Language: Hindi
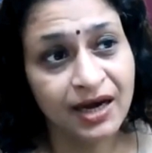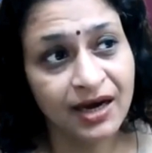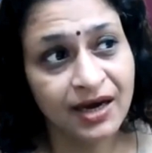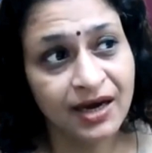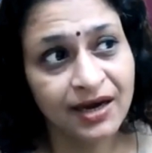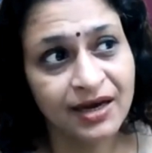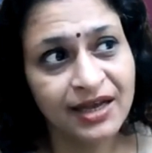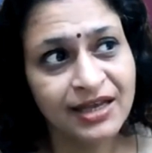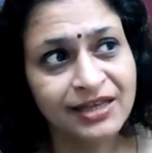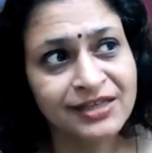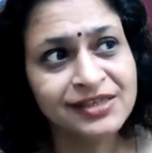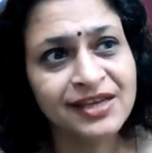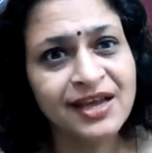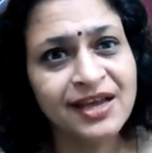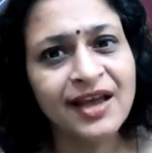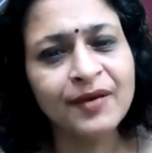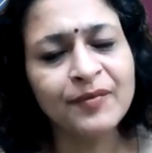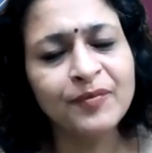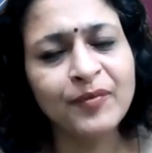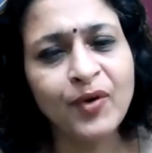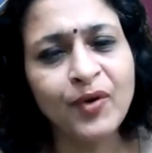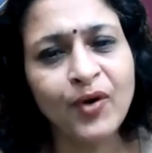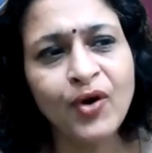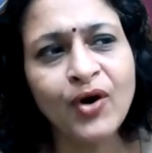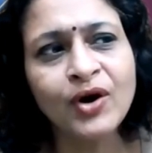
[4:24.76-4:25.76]
इसका
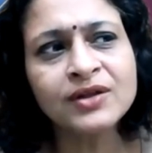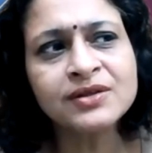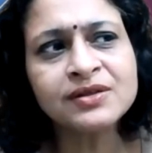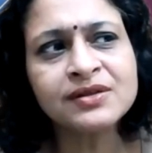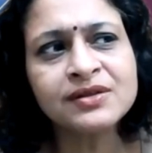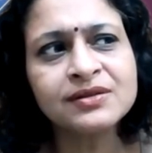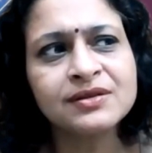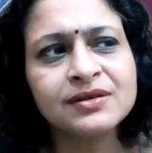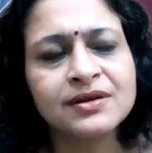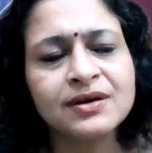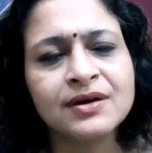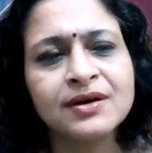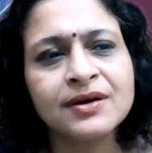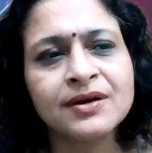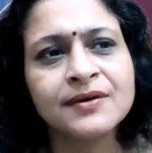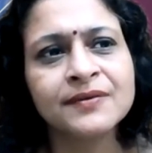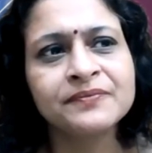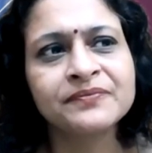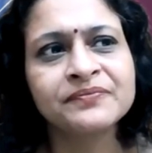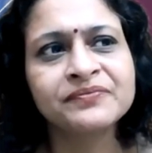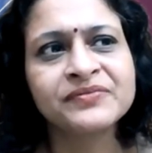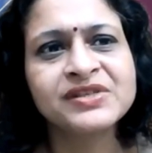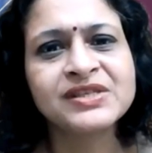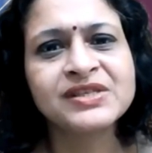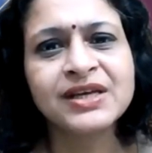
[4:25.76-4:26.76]
एक बहुत
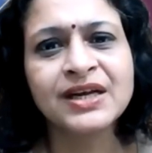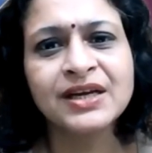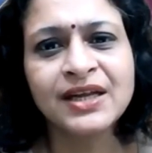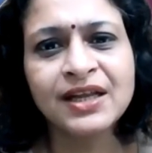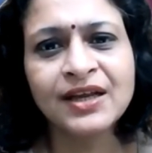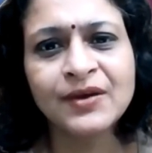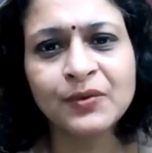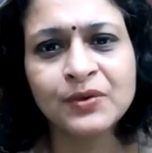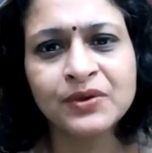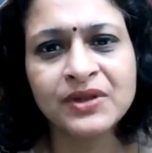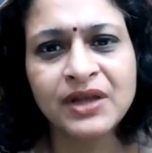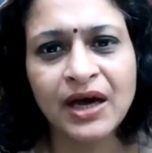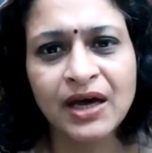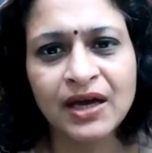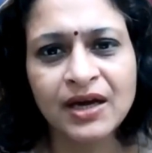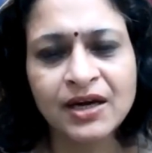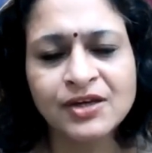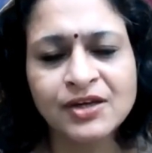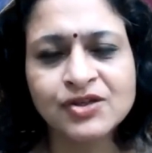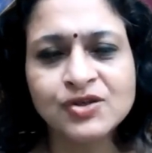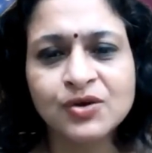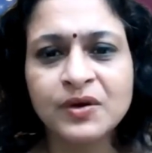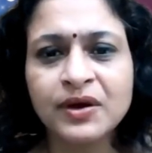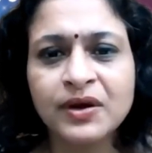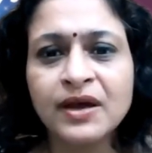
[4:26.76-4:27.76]
सटीक
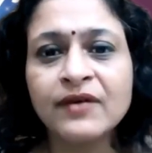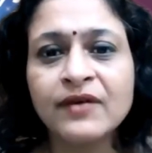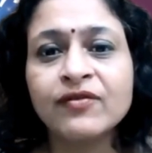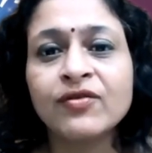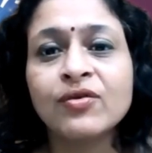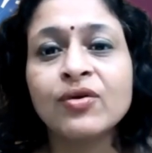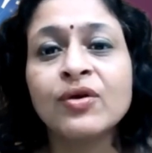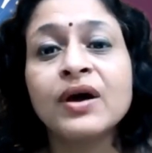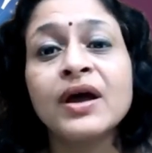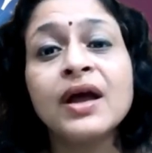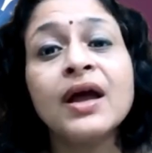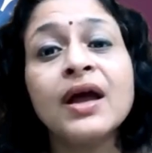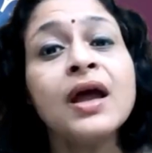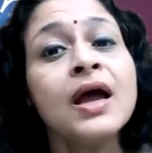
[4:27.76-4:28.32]
उदाहरण जो है वो